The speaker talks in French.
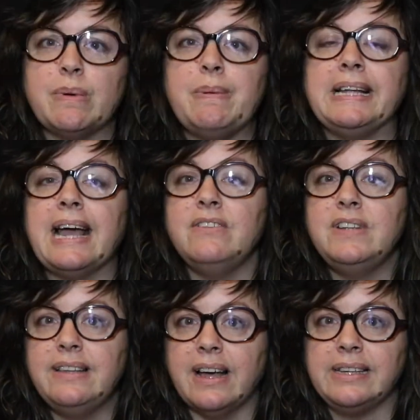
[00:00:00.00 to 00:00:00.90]
Je m'appelle Gaëlle
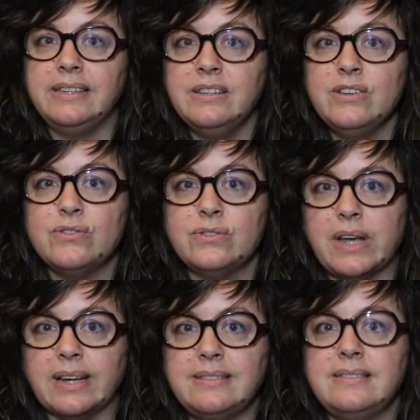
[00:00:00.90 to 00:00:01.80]
Vildarni, je
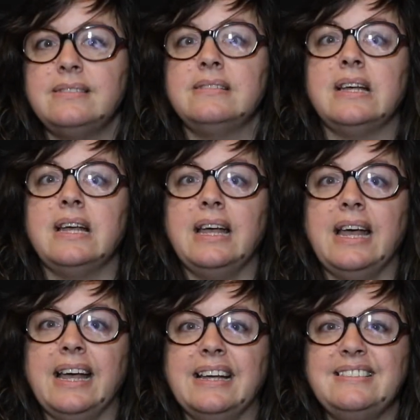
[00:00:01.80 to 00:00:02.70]
suis artiste
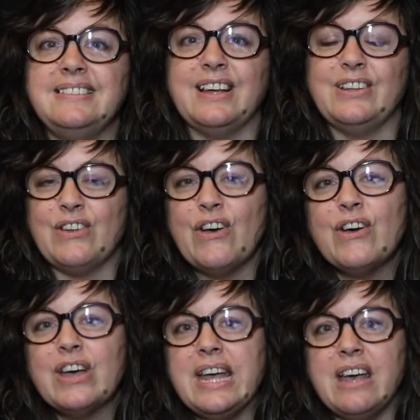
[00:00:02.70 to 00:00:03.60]
et designer.
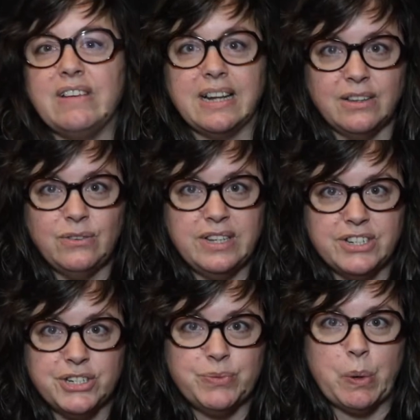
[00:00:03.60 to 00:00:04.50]
Et avec
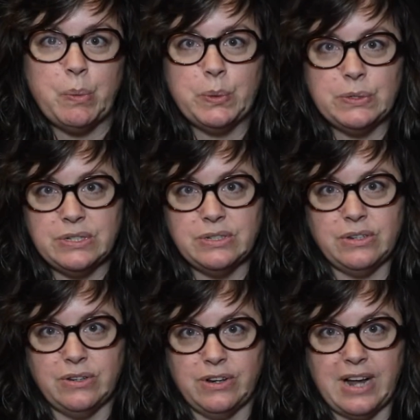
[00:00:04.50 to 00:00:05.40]
l'atelier G, je propose
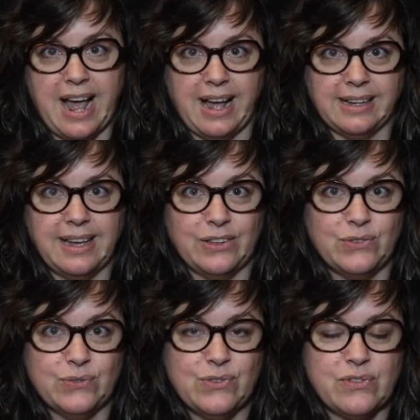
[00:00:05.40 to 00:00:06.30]
euh, la
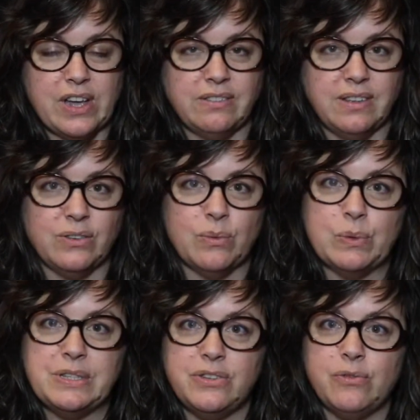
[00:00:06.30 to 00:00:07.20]
création de fresques et de
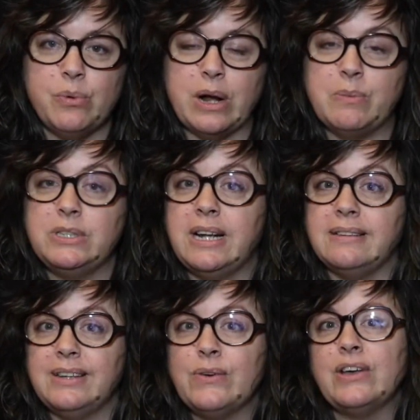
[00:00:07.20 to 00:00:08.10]
motifs pour la mode et
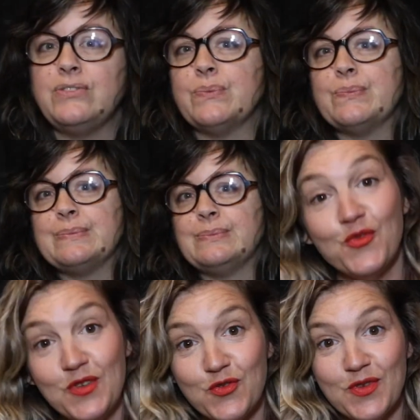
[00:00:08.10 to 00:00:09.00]
la décoration. Je
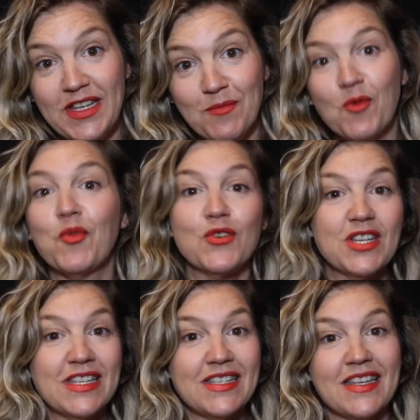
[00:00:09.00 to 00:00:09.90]
suis Julie, mon
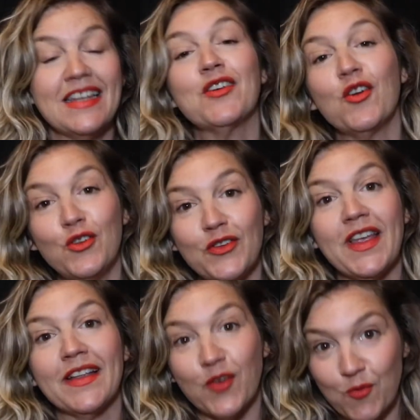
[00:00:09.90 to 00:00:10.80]
projet c'est l'école de
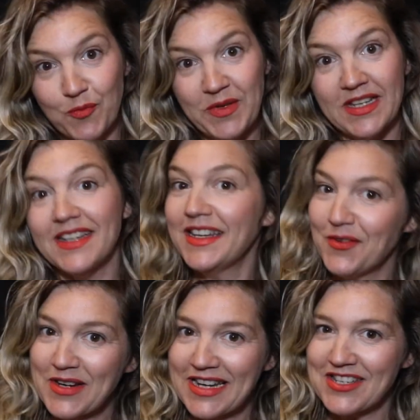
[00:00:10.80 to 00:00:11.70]
théâtre mobile
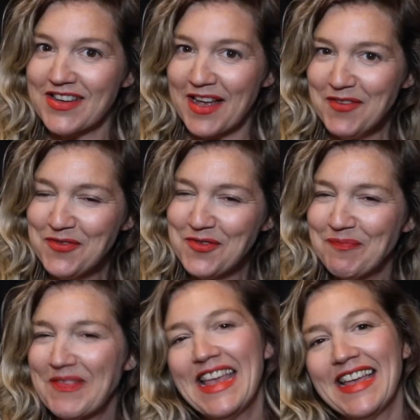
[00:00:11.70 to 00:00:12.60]
Léon et la girafe.
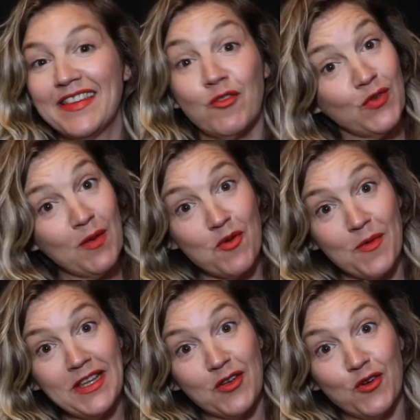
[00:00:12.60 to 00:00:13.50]
C'est tout
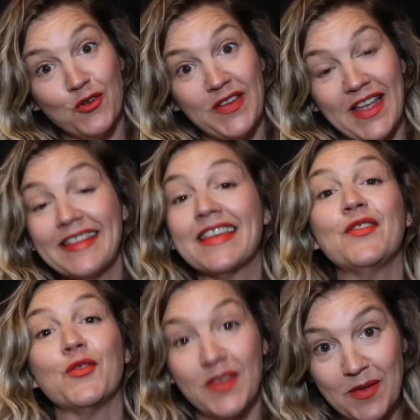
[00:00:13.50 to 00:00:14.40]
simplement une école de théâtre qui
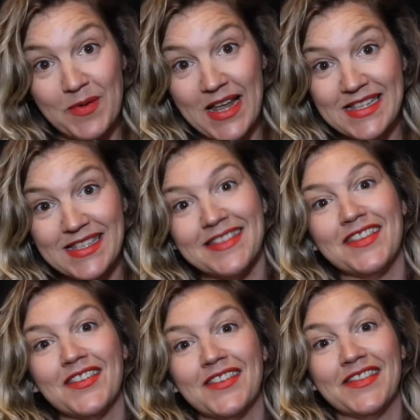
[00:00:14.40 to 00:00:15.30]
se déplace
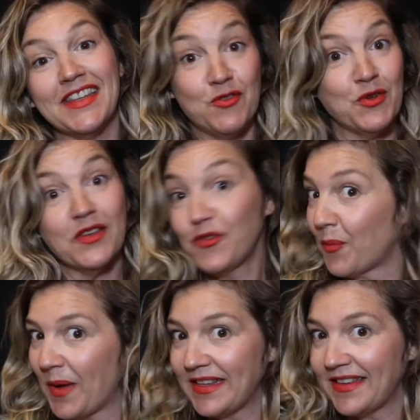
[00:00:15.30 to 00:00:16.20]
dans des lieux qui ne
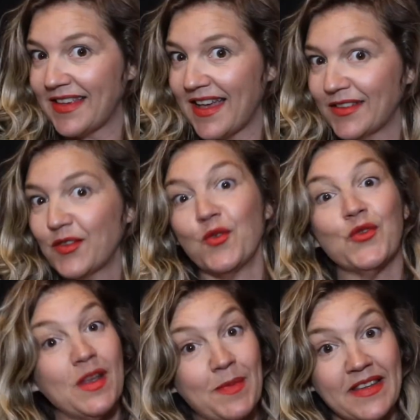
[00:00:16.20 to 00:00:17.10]
sont pas des théâtres.
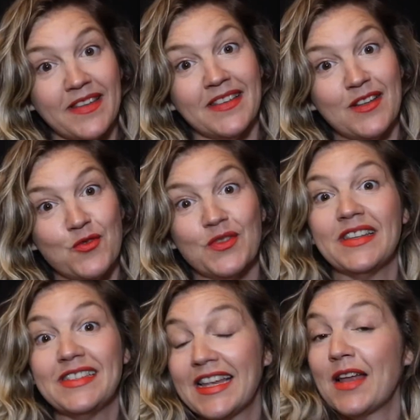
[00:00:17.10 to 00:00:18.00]
On se déplace dans des lieux
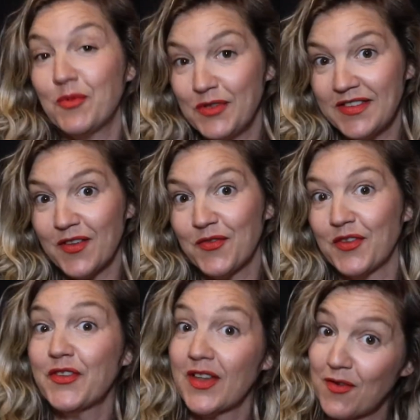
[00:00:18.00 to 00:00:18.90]
dédiés à la petite
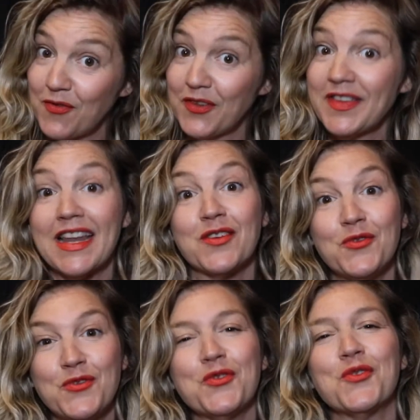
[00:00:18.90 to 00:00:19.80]
enfance, à l'enfance, à la
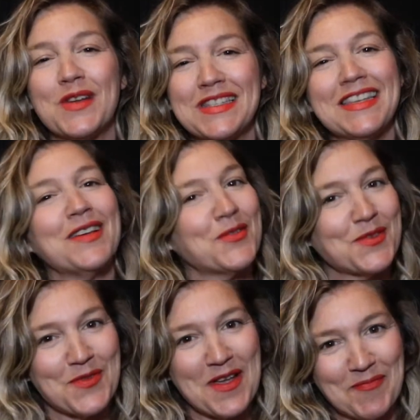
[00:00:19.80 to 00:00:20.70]
culture, aux loisirs et aux
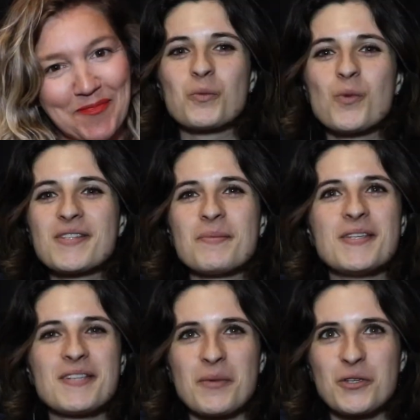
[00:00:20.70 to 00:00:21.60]
soins. moi, c'est
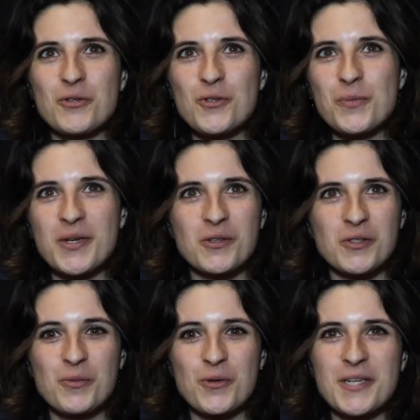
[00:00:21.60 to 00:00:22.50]
Mélissa Mathieu, je présente
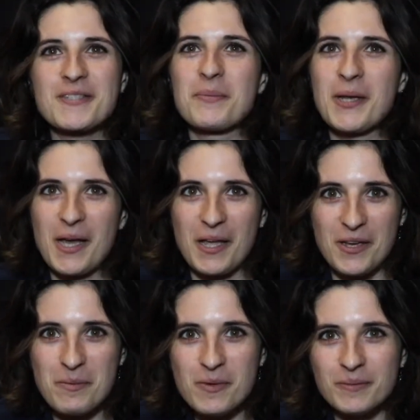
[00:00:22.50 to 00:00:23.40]
un projet qui s'appelle
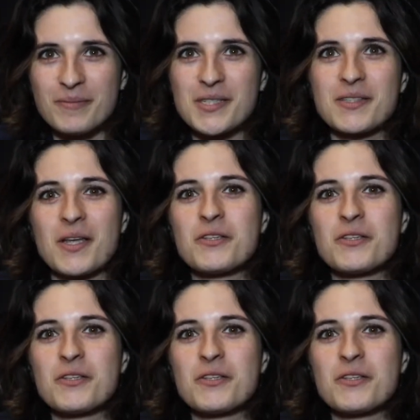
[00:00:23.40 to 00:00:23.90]
Adam. C'est un